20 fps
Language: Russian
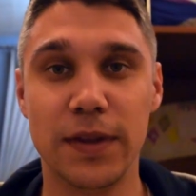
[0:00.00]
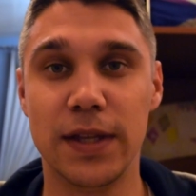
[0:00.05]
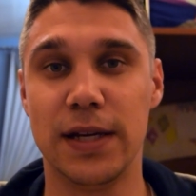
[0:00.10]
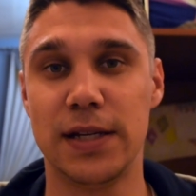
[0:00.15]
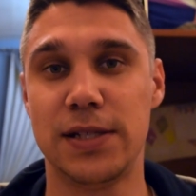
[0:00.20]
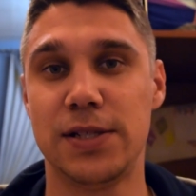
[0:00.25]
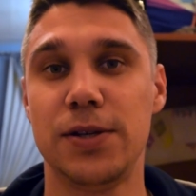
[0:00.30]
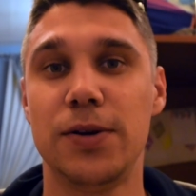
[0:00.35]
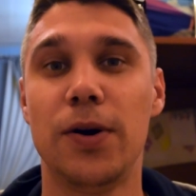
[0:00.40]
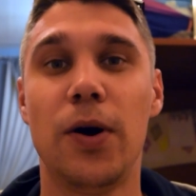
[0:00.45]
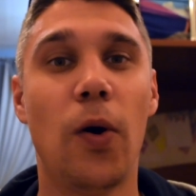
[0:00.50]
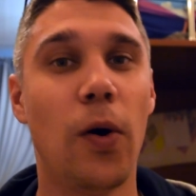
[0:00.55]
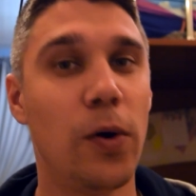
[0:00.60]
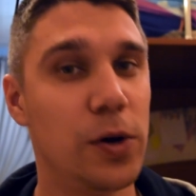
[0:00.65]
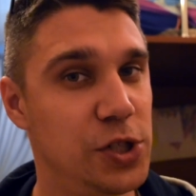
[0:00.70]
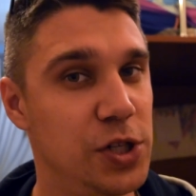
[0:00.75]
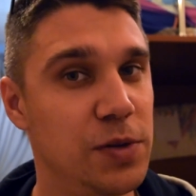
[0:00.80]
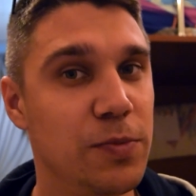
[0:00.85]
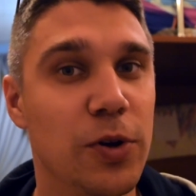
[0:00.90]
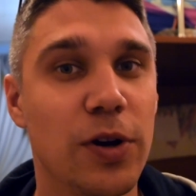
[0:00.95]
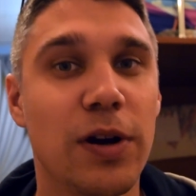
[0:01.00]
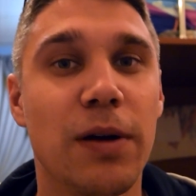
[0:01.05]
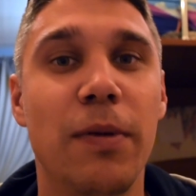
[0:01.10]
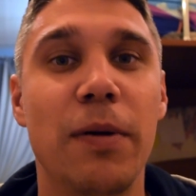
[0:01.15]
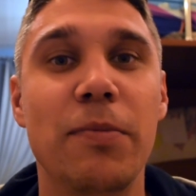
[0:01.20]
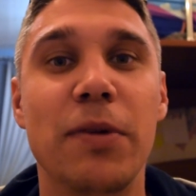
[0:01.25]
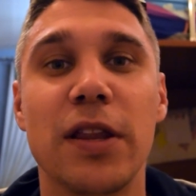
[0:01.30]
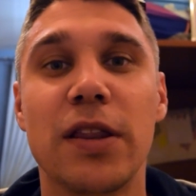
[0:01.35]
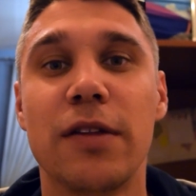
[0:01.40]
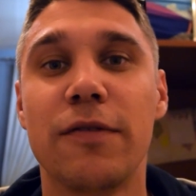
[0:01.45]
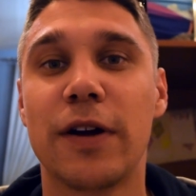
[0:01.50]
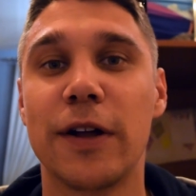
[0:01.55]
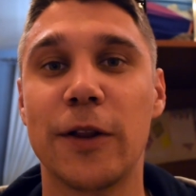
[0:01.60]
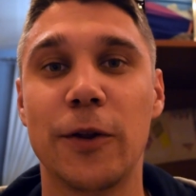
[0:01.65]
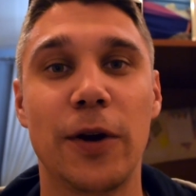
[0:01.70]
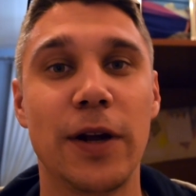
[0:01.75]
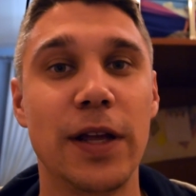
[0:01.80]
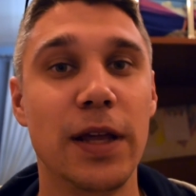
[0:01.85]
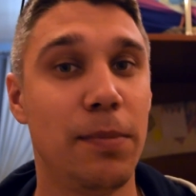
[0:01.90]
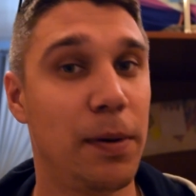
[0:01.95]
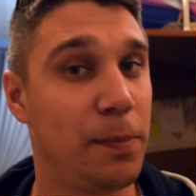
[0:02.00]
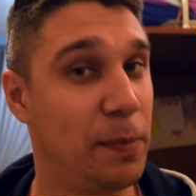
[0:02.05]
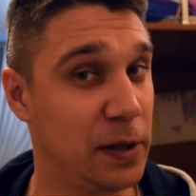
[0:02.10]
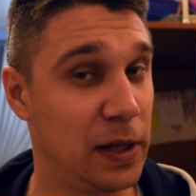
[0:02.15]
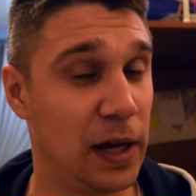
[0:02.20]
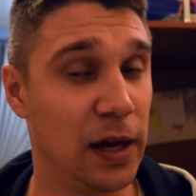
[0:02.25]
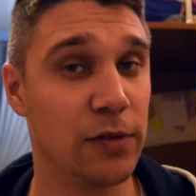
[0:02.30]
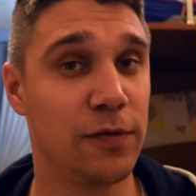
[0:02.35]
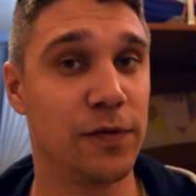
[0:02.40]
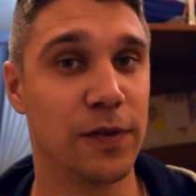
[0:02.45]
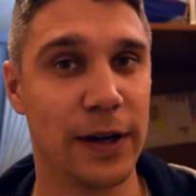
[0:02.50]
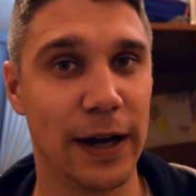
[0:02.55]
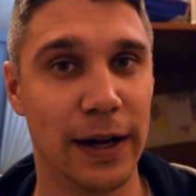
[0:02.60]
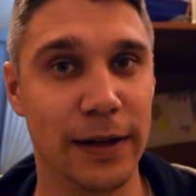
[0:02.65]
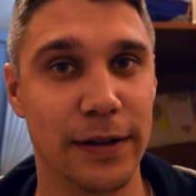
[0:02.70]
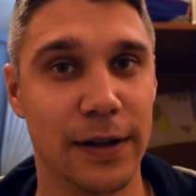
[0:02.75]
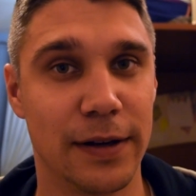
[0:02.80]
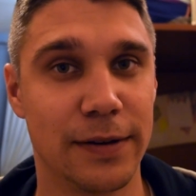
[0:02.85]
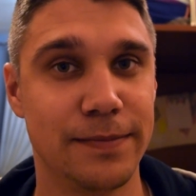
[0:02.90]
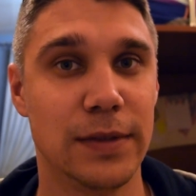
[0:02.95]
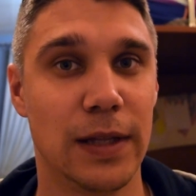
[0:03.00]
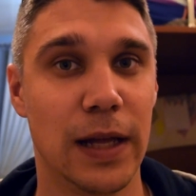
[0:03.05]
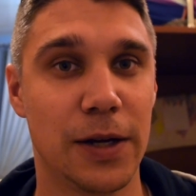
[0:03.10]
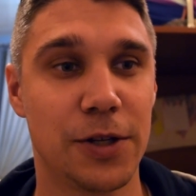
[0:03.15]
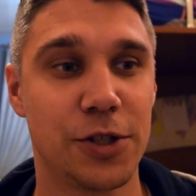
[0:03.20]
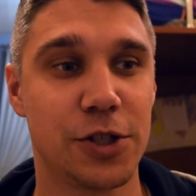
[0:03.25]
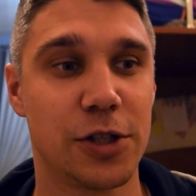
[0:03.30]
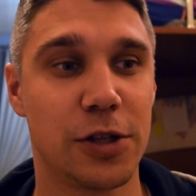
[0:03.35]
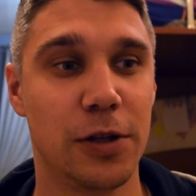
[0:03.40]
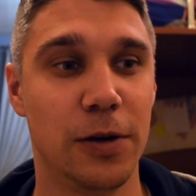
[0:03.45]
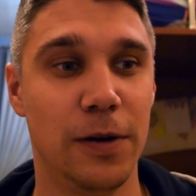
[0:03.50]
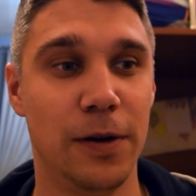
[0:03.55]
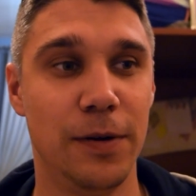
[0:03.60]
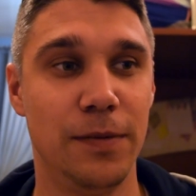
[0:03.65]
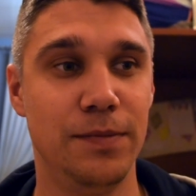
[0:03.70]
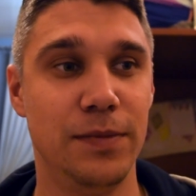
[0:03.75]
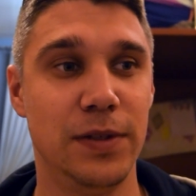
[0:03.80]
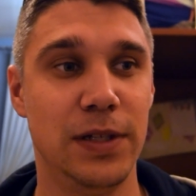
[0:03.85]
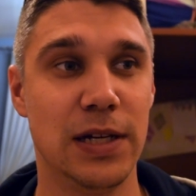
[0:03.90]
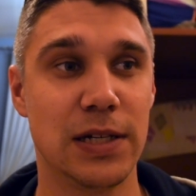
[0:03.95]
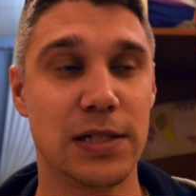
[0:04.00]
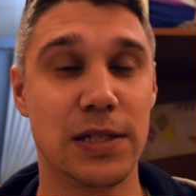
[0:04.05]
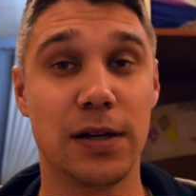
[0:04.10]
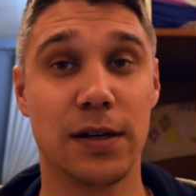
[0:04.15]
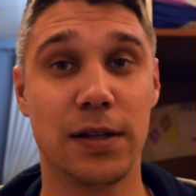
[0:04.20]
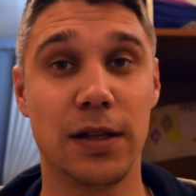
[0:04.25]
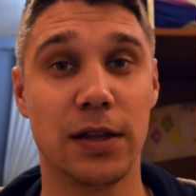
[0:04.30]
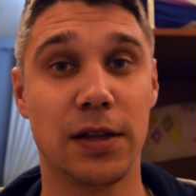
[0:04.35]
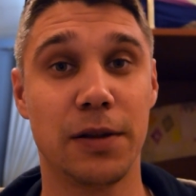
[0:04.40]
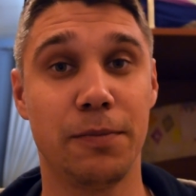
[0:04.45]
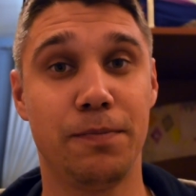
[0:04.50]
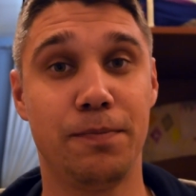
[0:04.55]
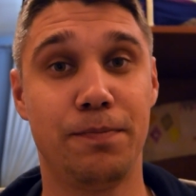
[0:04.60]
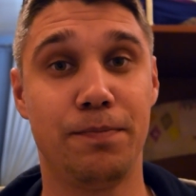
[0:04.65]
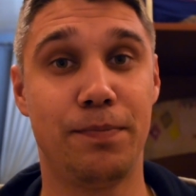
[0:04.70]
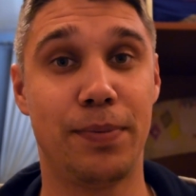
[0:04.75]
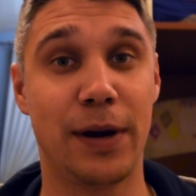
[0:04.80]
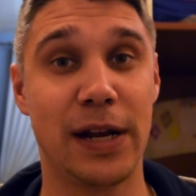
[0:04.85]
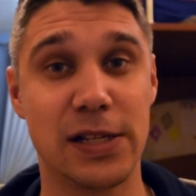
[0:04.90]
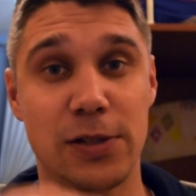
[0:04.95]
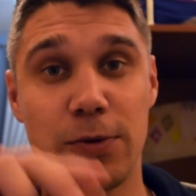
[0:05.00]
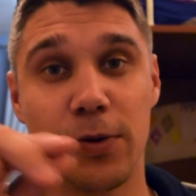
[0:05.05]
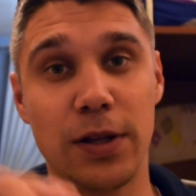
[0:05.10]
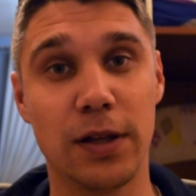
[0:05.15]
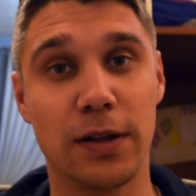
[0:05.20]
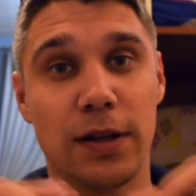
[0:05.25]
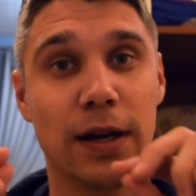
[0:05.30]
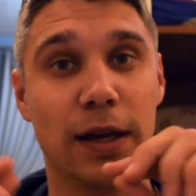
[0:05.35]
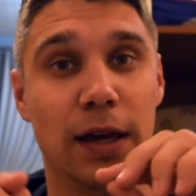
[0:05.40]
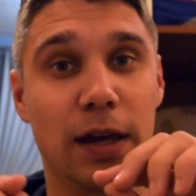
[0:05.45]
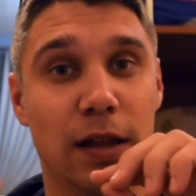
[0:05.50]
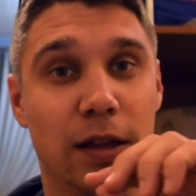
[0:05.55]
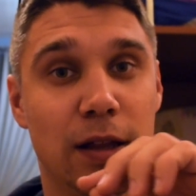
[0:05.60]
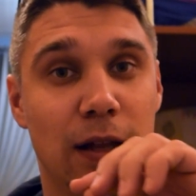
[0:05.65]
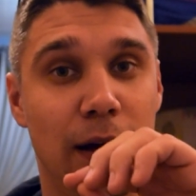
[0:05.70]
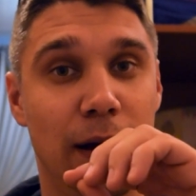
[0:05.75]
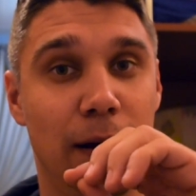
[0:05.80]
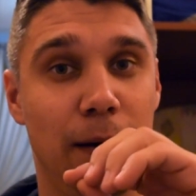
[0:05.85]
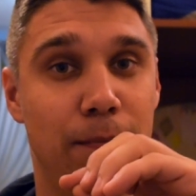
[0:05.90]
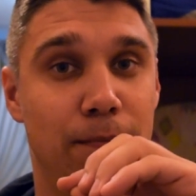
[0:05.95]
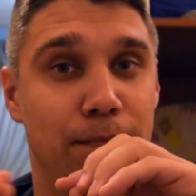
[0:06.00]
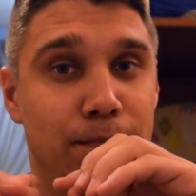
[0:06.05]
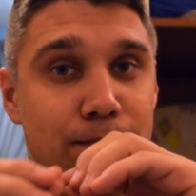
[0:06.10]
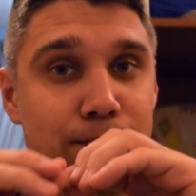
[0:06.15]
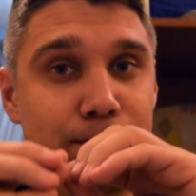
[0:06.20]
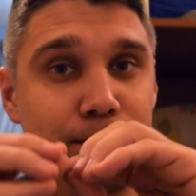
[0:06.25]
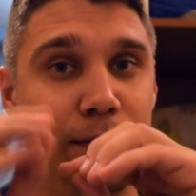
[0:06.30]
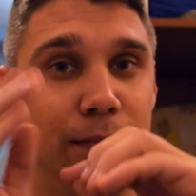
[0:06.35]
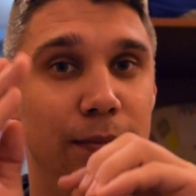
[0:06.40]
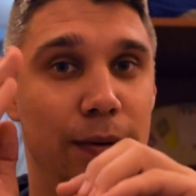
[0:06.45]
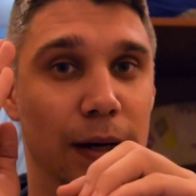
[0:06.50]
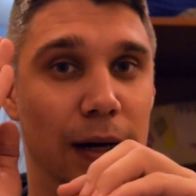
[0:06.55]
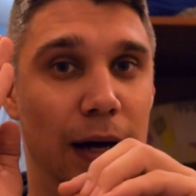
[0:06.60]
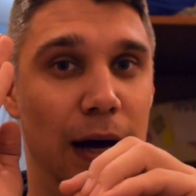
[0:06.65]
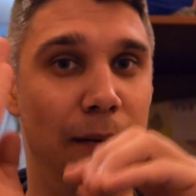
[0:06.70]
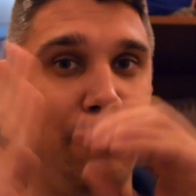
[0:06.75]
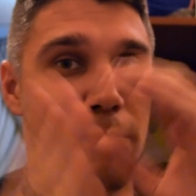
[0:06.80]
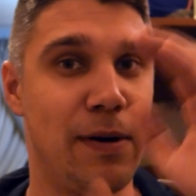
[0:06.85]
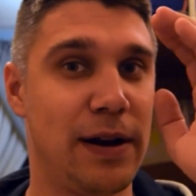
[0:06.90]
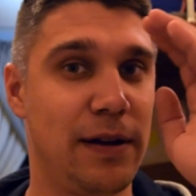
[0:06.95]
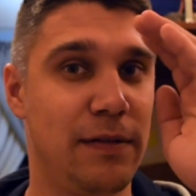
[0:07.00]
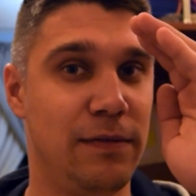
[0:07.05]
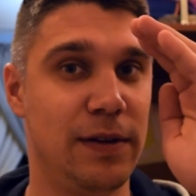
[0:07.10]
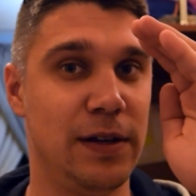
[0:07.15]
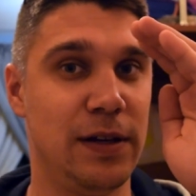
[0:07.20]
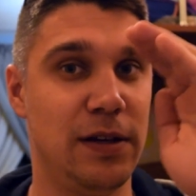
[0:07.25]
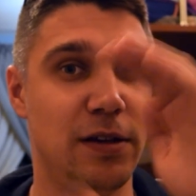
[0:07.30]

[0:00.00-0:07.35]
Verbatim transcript: Есть очень много моментов, которые не попадают в кадр. Так что, если где-то происходят какие-то обрывы